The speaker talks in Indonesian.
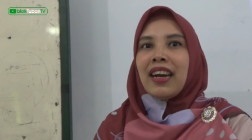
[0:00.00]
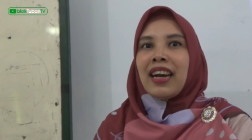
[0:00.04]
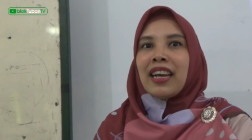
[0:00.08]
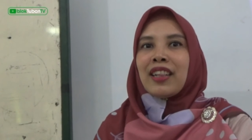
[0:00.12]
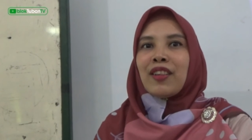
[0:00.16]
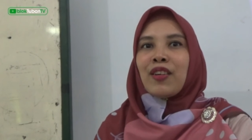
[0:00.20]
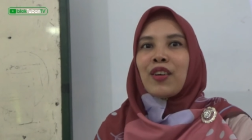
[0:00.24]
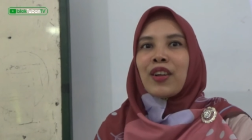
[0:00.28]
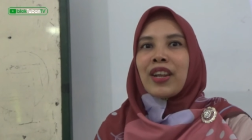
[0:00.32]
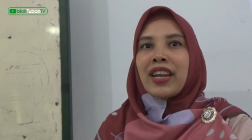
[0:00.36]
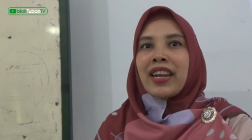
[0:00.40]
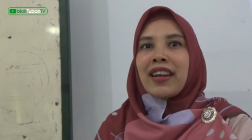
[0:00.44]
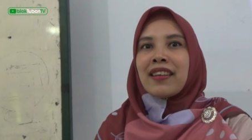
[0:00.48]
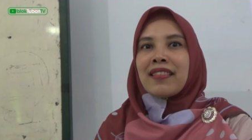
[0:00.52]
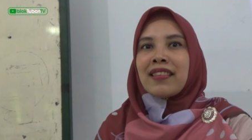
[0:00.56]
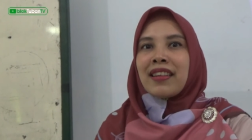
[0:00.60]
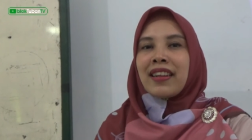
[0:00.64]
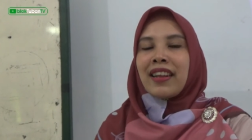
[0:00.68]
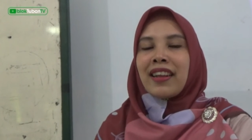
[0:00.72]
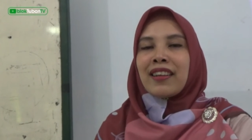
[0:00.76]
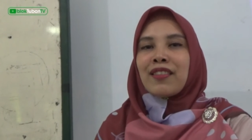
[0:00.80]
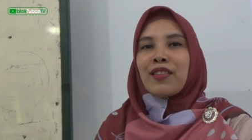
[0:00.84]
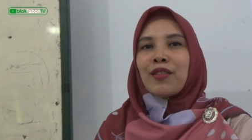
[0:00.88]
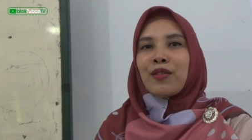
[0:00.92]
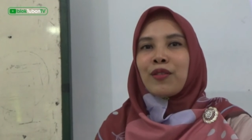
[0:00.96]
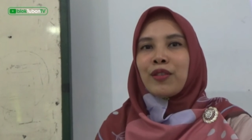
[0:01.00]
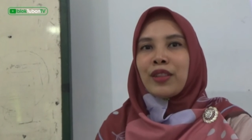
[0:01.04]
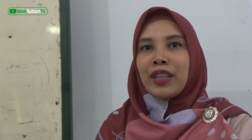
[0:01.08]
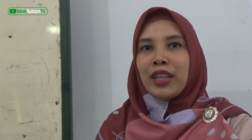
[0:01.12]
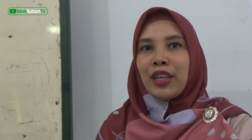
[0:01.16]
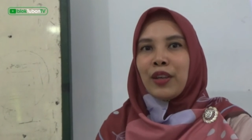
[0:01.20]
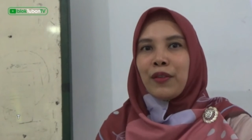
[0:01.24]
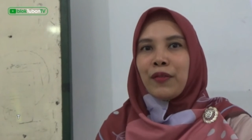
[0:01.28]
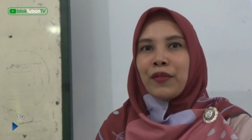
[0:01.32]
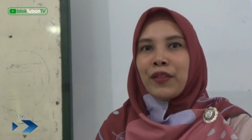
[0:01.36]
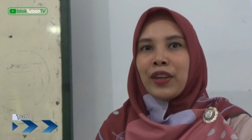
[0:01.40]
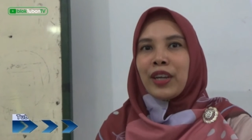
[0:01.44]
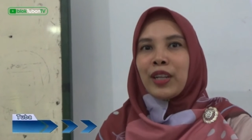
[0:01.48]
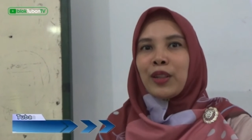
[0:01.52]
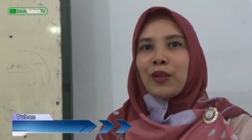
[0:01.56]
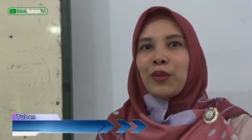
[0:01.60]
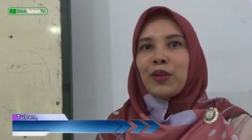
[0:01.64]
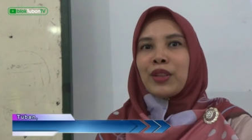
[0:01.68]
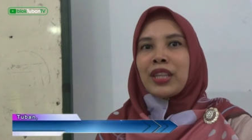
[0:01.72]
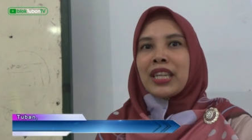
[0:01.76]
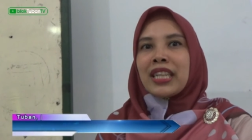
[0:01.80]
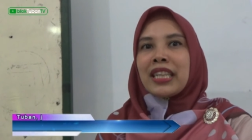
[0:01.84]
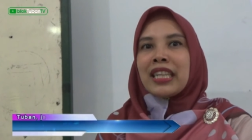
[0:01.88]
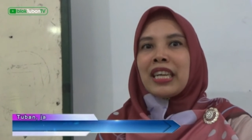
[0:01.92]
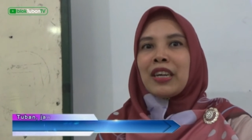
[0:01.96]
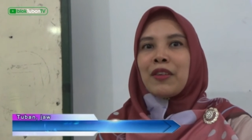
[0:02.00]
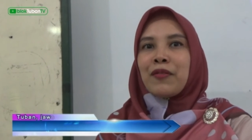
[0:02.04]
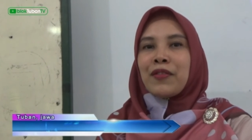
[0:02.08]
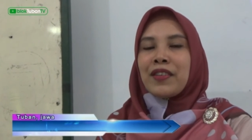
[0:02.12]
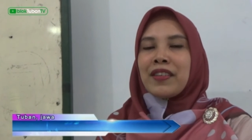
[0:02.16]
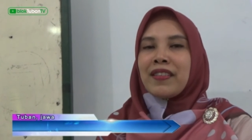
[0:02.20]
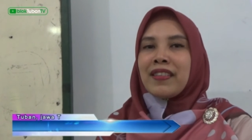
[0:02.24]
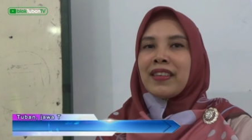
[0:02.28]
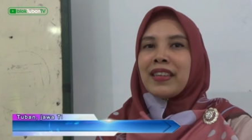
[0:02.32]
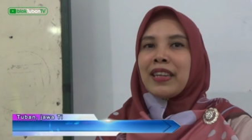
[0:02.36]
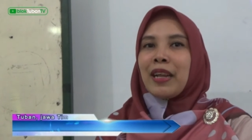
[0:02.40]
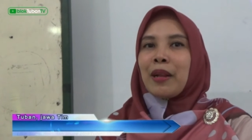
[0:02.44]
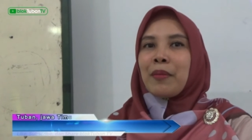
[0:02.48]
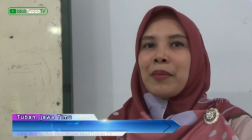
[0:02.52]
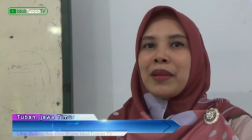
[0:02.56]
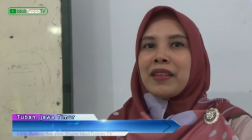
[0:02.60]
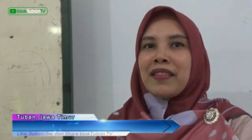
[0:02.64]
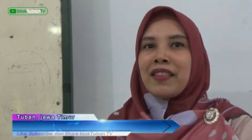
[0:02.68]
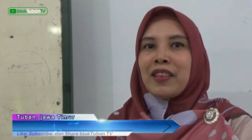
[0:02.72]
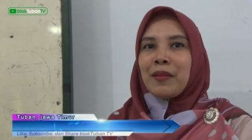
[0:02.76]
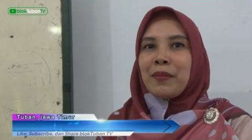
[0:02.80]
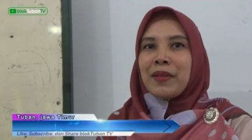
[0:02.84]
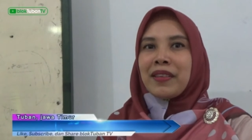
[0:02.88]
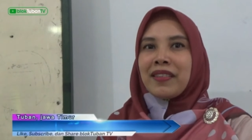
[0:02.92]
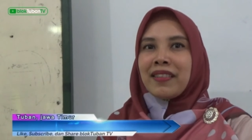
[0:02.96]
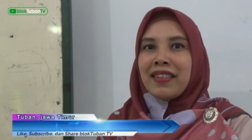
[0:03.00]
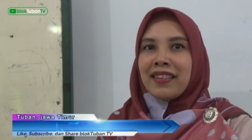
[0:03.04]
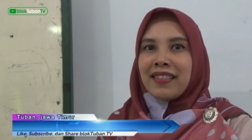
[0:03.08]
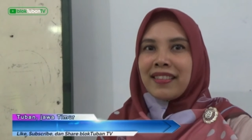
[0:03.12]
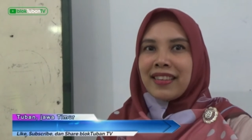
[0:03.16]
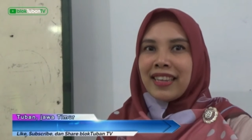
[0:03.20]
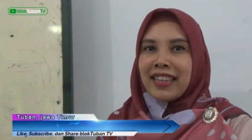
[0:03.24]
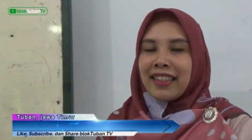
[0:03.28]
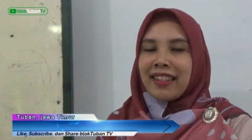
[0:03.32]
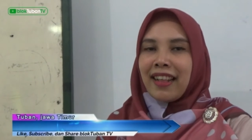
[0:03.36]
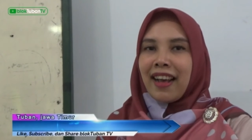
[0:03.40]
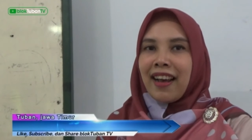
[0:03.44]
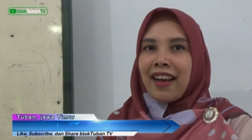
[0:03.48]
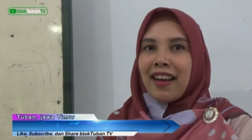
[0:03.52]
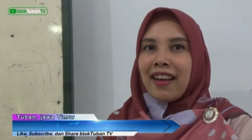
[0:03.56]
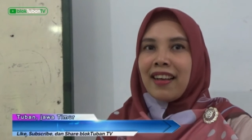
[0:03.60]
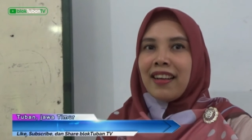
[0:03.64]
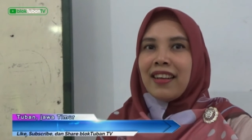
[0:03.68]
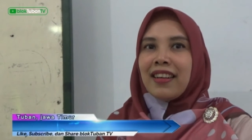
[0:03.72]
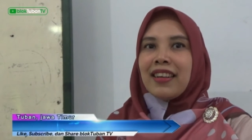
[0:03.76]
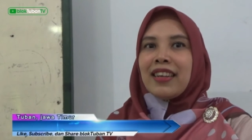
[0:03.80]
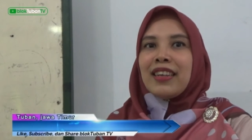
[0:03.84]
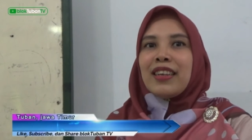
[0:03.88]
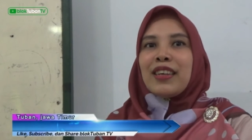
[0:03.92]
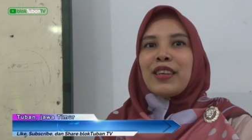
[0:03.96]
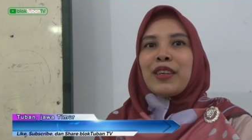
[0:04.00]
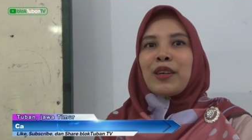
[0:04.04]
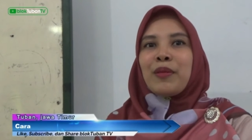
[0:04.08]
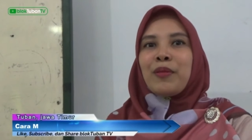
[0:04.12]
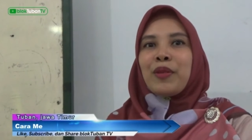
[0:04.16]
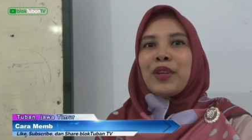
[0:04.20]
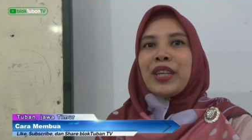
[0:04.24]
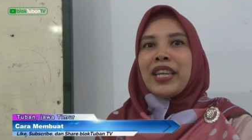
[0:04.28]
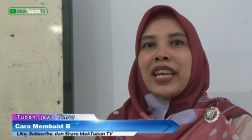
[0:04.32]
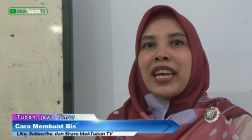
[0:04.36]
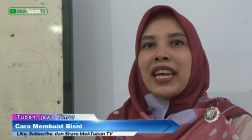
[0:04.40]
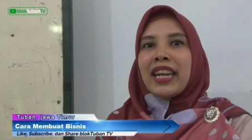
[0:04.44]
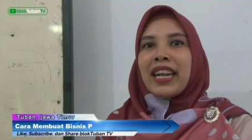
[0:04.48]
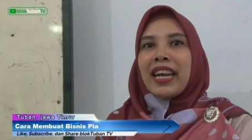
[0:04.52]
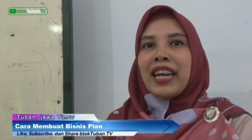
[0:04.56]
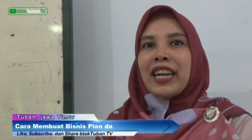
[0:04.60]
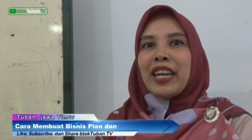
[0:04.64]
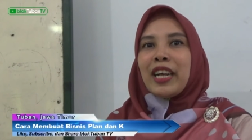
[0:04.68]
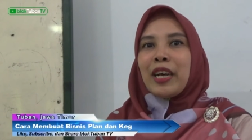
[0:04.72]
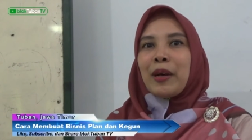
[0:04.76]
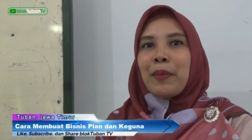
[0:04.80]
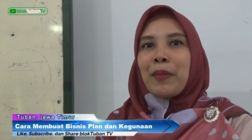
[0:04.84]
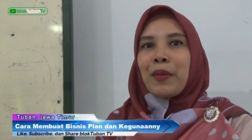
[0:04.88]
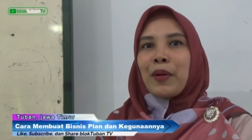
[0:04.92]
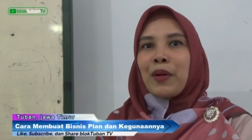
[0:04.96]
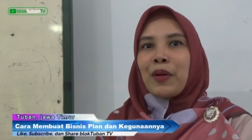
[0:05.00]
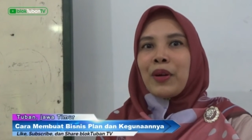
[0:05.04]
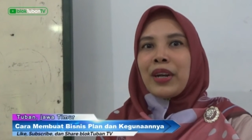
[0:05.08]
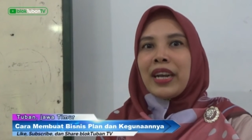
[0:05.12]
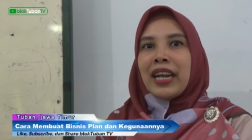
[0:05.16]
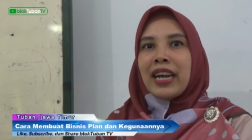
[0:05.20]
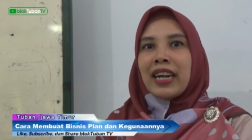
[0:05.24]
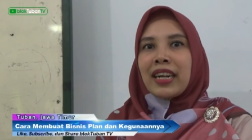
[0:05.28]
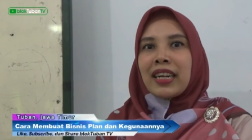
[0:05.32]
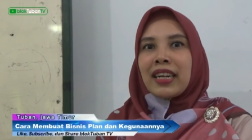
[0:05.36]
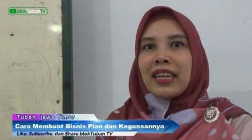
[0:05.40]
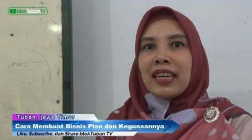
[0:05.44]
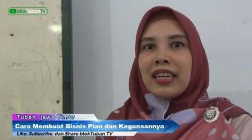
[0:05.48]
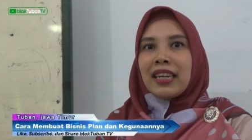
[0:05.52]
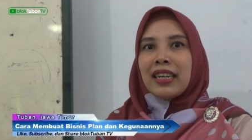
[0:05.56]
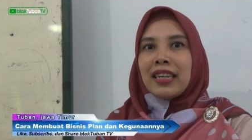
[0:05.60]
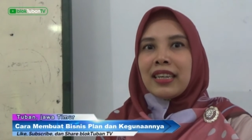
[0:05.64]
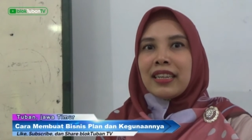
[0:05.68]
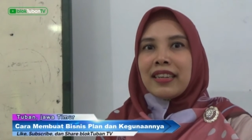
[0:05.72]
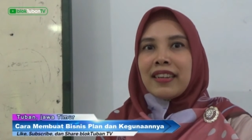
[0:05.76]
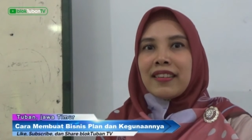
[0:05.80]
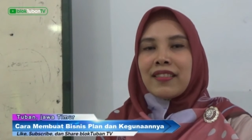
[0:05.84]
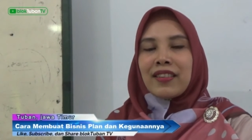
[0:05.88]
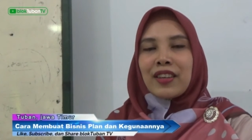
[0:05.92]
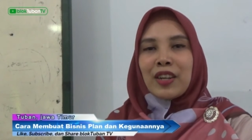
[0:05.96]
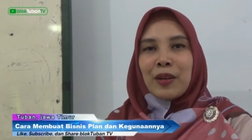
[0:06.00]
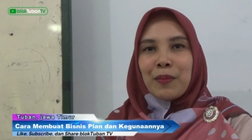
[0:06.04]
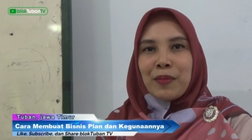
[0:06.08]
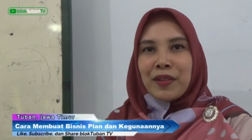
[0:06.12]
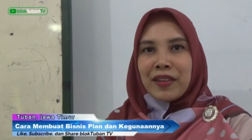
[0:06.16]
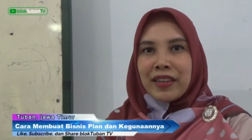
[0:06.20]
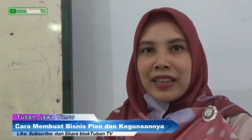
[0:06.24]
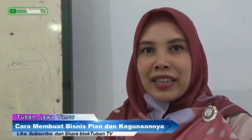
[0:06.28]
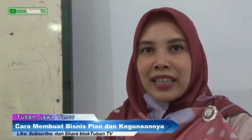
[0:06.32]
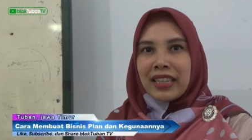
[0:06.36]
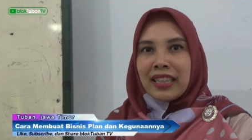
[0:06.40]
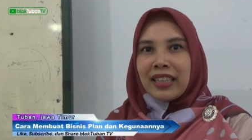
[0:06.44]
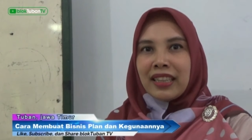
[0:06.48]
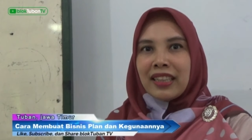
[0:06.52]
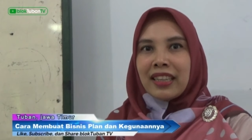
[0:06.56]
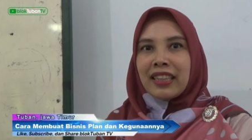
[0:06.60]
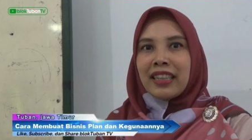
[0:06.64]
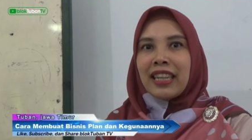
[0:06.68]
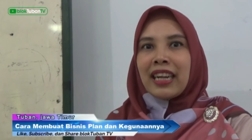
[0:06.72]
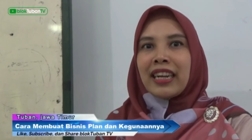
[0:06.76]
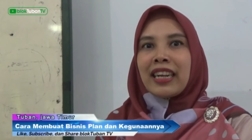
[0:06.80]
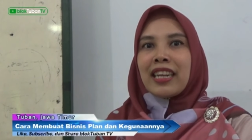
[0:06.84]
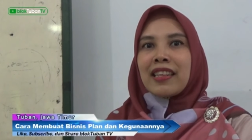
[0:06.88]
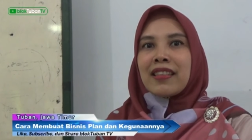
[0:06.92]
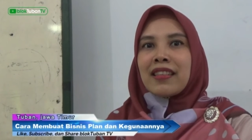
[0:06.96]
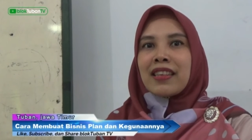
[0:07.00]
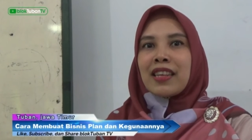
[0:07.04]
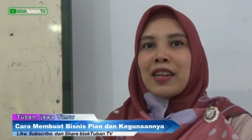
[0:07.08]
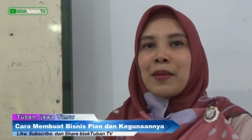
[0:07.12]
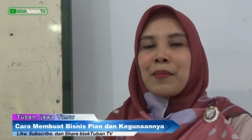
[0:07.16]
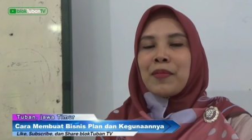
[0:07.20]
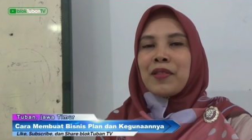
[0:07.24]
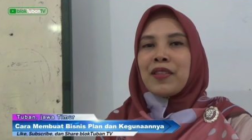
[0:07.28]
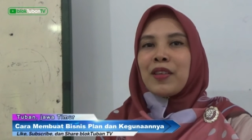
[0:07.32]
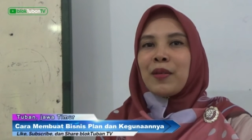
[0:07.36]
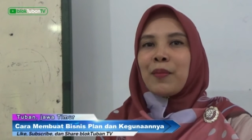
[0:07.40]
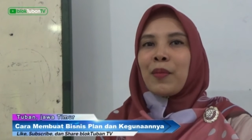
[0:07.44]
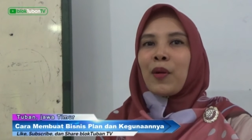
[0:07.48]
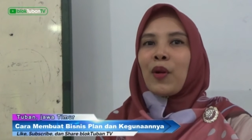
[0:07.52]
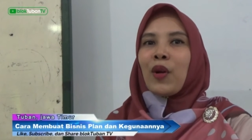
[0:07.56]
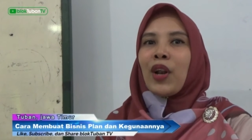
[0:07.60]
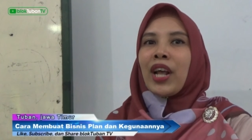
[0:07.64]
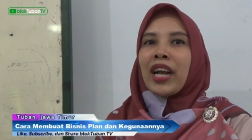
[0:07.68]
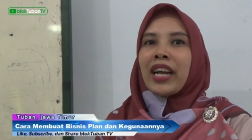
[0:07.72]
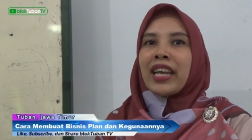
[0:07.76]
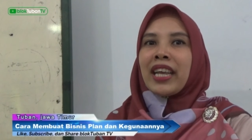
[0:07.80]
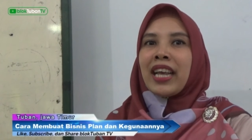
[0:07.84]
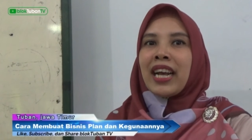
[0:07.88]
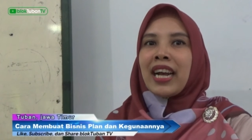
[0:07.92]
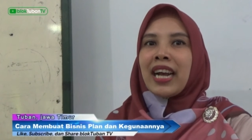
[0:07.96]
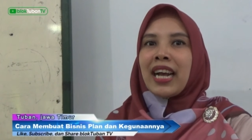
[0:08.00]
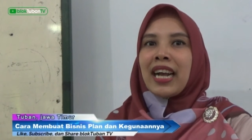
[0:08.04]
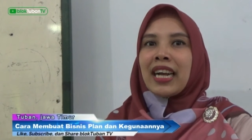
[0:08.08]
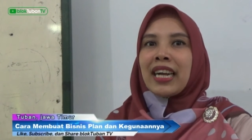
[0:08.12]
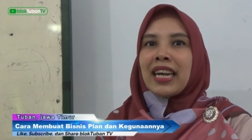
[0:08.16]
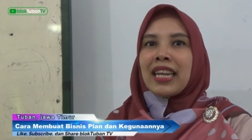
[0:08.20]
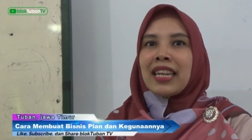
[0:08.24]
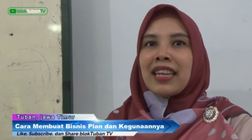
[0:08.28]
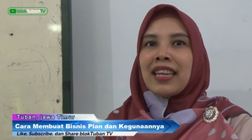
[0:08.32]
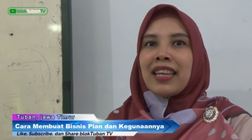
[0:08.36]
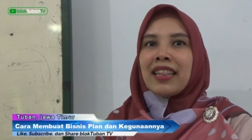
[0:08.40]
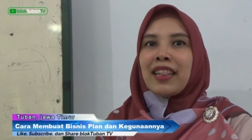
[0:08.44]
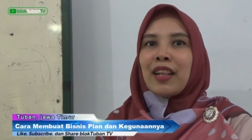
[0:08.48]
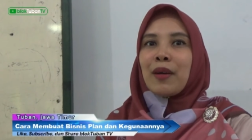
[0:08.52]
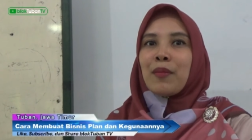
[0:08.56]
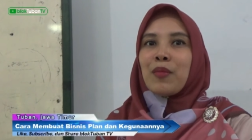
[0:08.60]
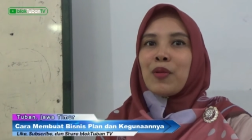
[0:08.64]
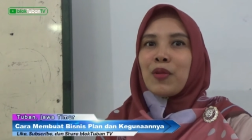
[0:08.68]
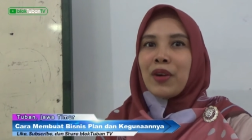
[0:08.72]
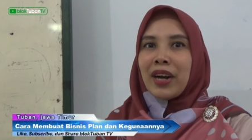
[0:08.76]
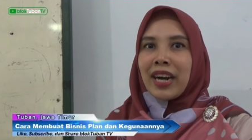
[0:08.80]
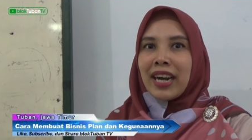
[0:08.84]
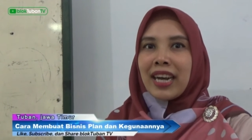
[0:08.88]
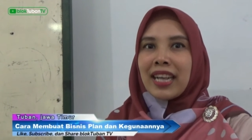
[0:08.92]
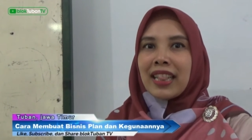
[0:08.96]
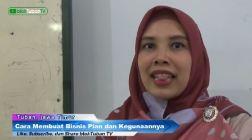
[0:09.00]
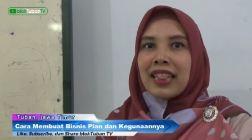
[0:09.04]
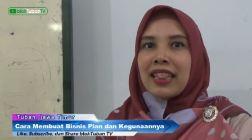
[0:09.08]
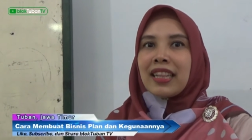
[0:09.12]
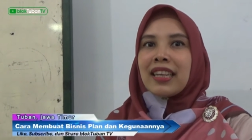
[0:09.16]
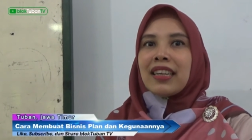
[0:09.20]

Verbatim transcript: atau ringkasan eksekutif itu tentang visi dan misi bisnis kita. Kemudian ada produk uh, description tentang deskripsi produk yang akan kita buat.